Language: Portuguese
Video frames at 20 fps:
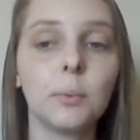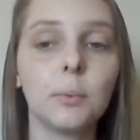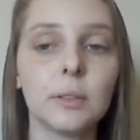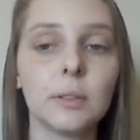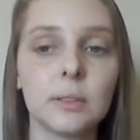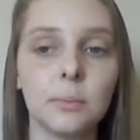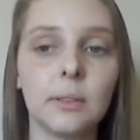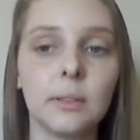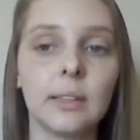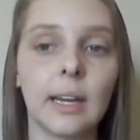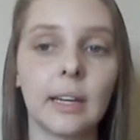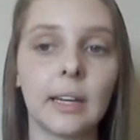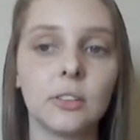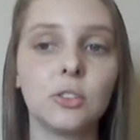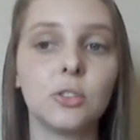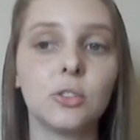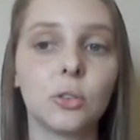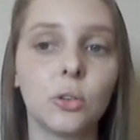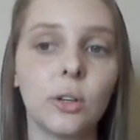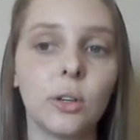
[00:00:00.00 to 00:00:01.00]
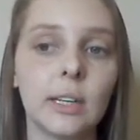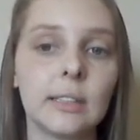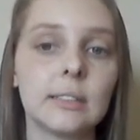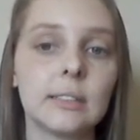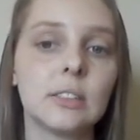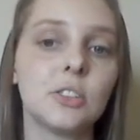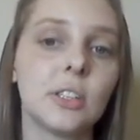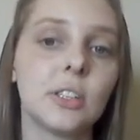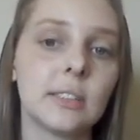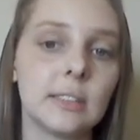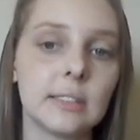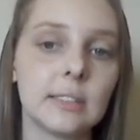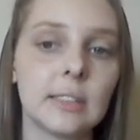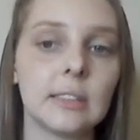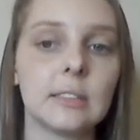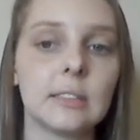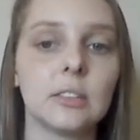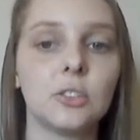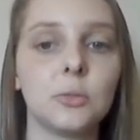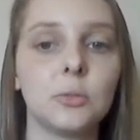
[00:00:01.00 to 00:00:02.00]
a possibilidade de ocorrência de
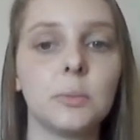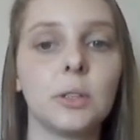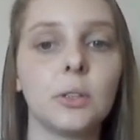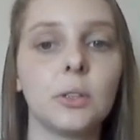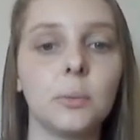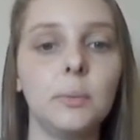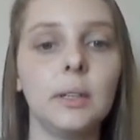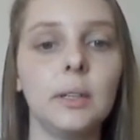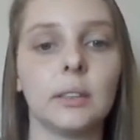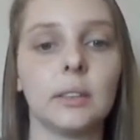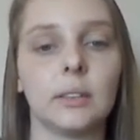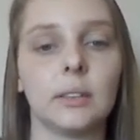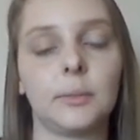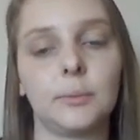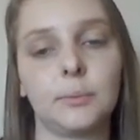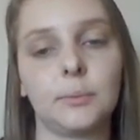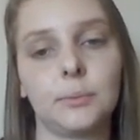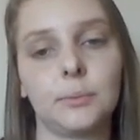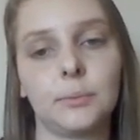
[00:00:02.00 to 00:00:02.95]
resistência antimicrobiana.